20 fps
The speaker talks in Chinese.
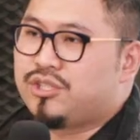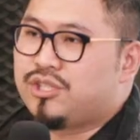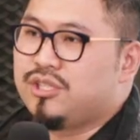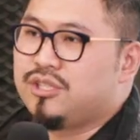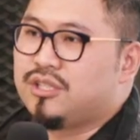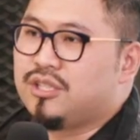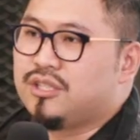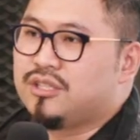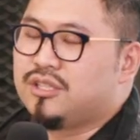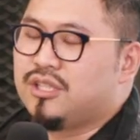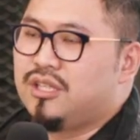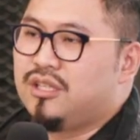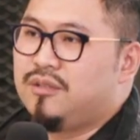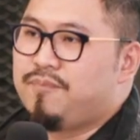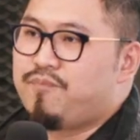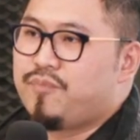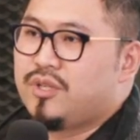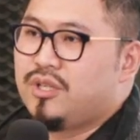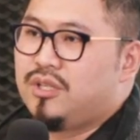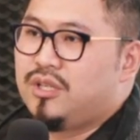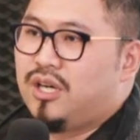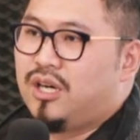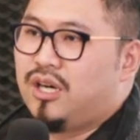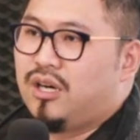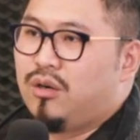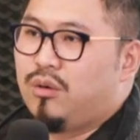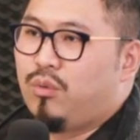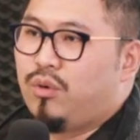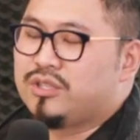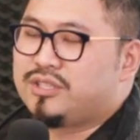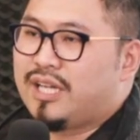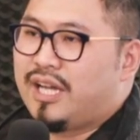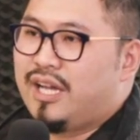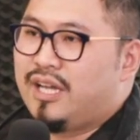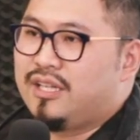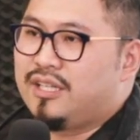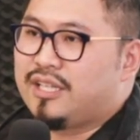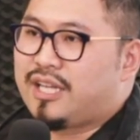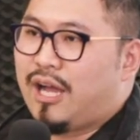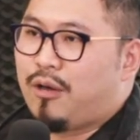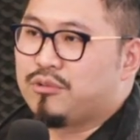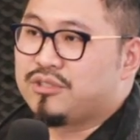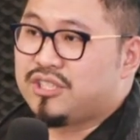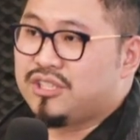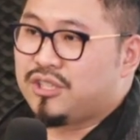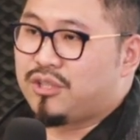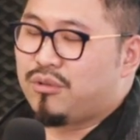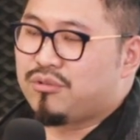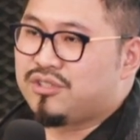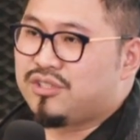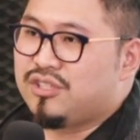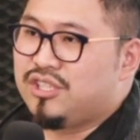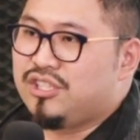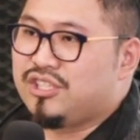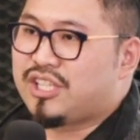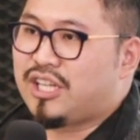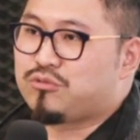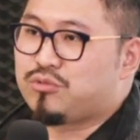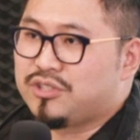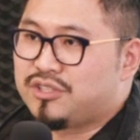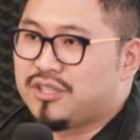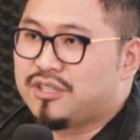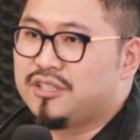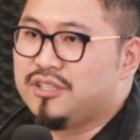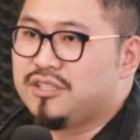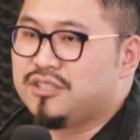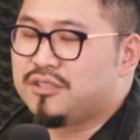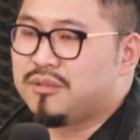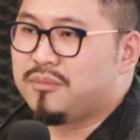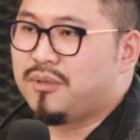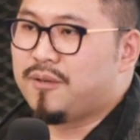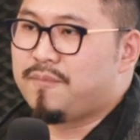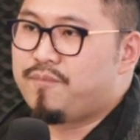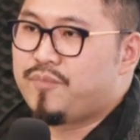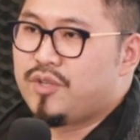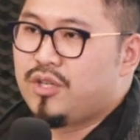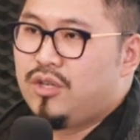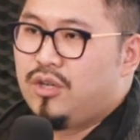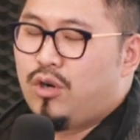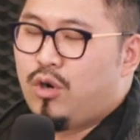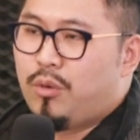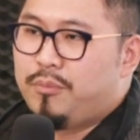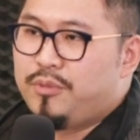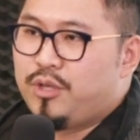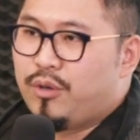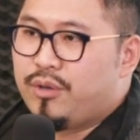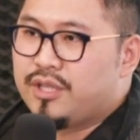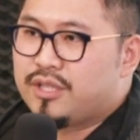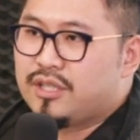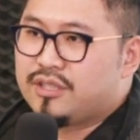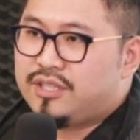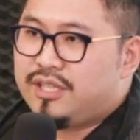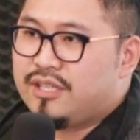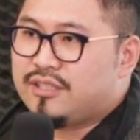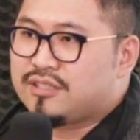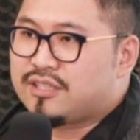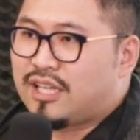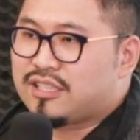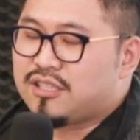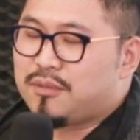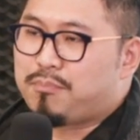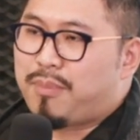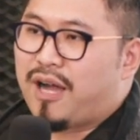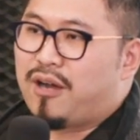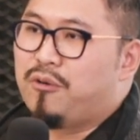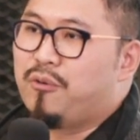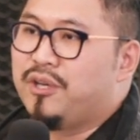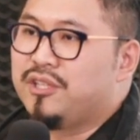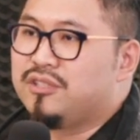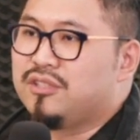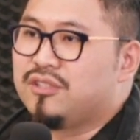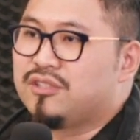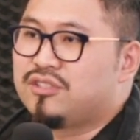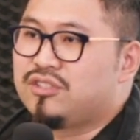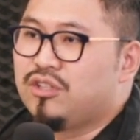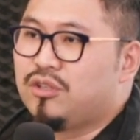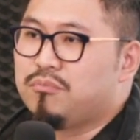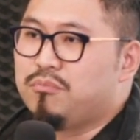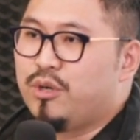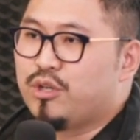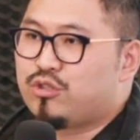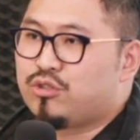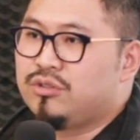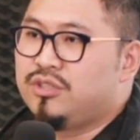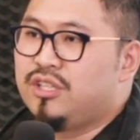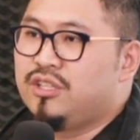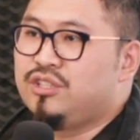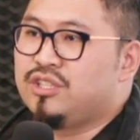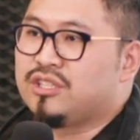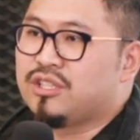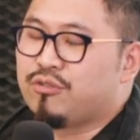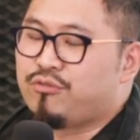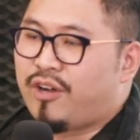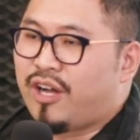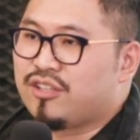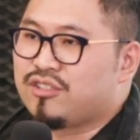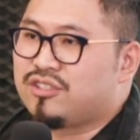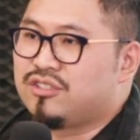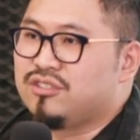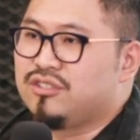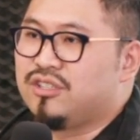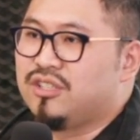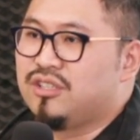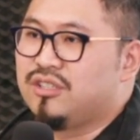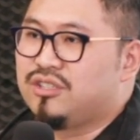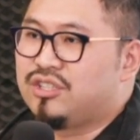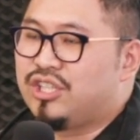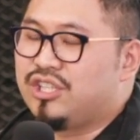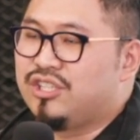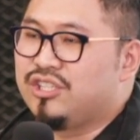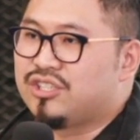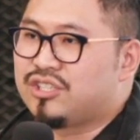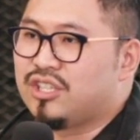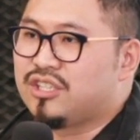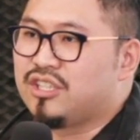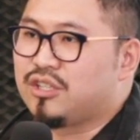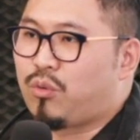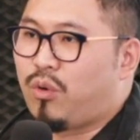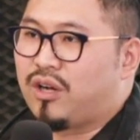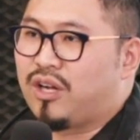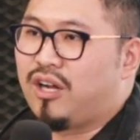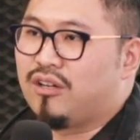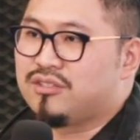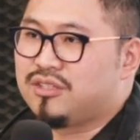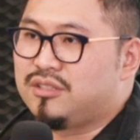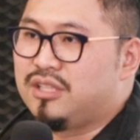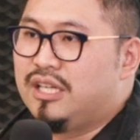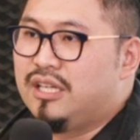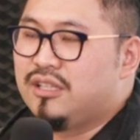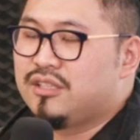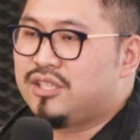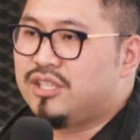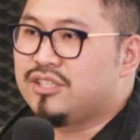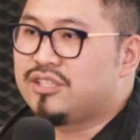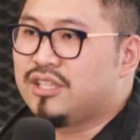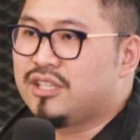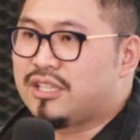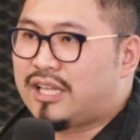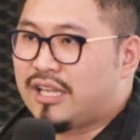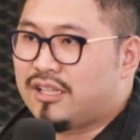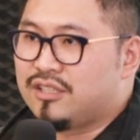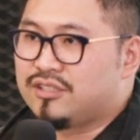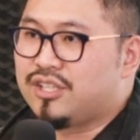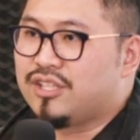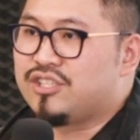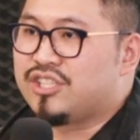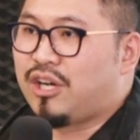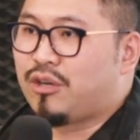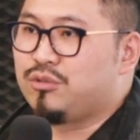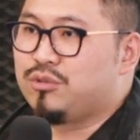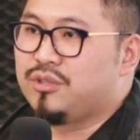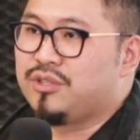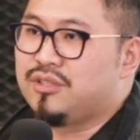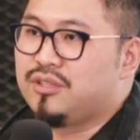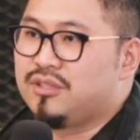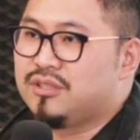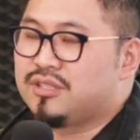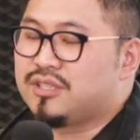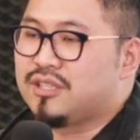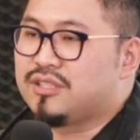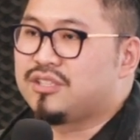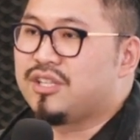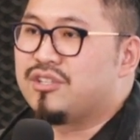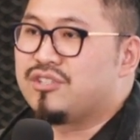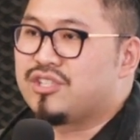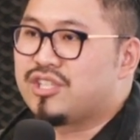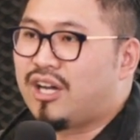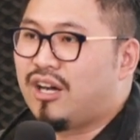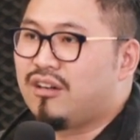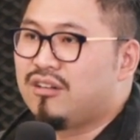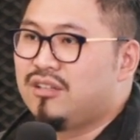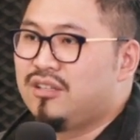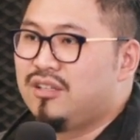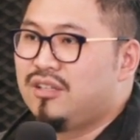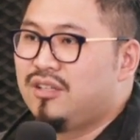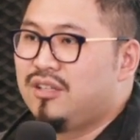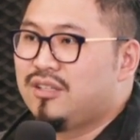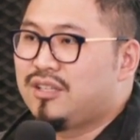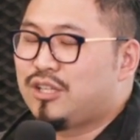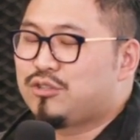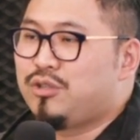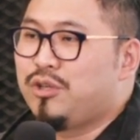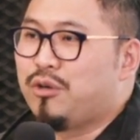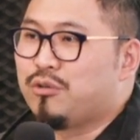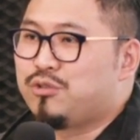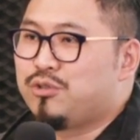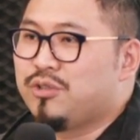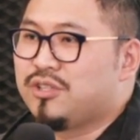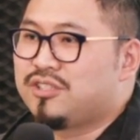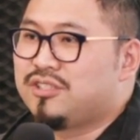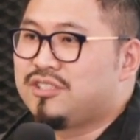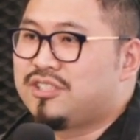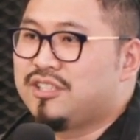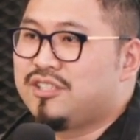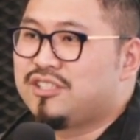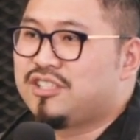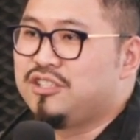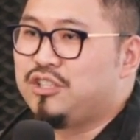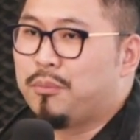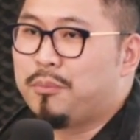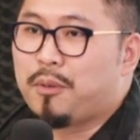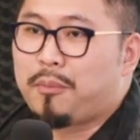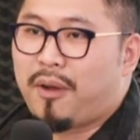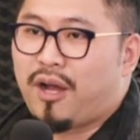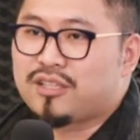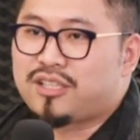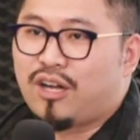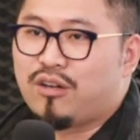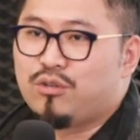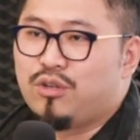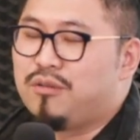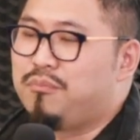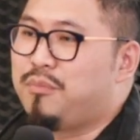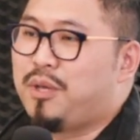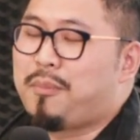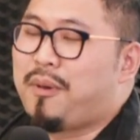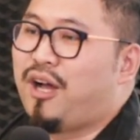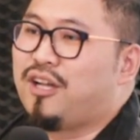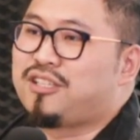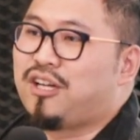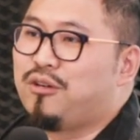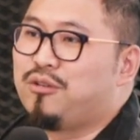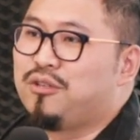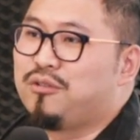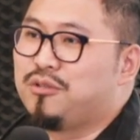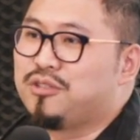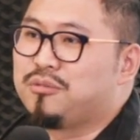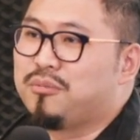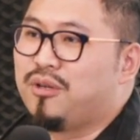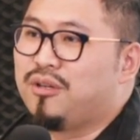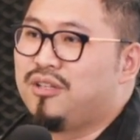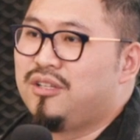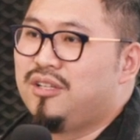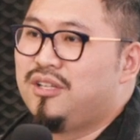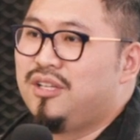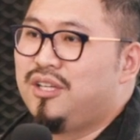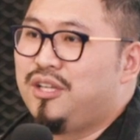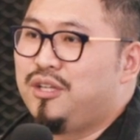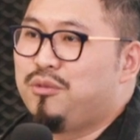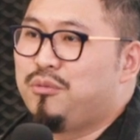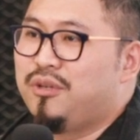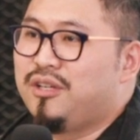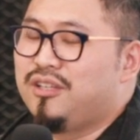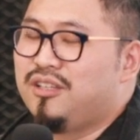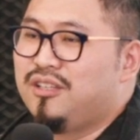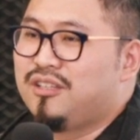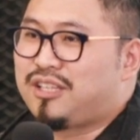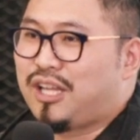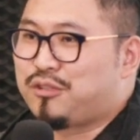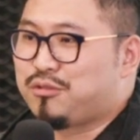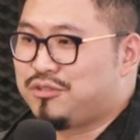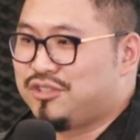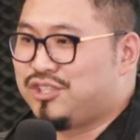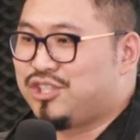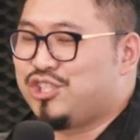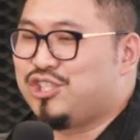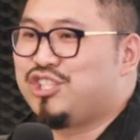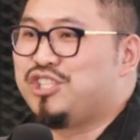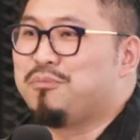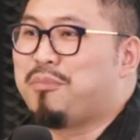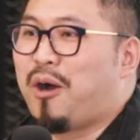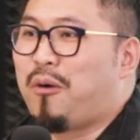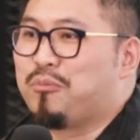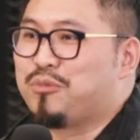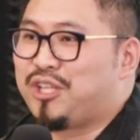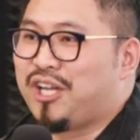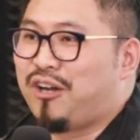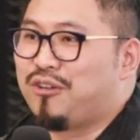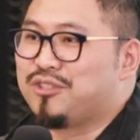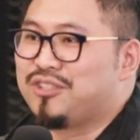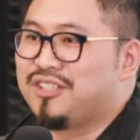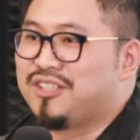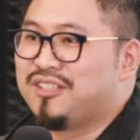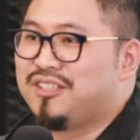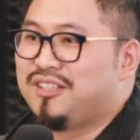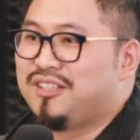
记得呢，呃我在离开我自己公司，印象最深刻是什么？我们有一个电商的版位呢，是用 machine learning 的方式呢，提升了广告，提升了它的成交率的这个成效。那最有趣的是这件事有没有办法讨论？没办法讨论，为什么？因为它就是机器帮我们挑的。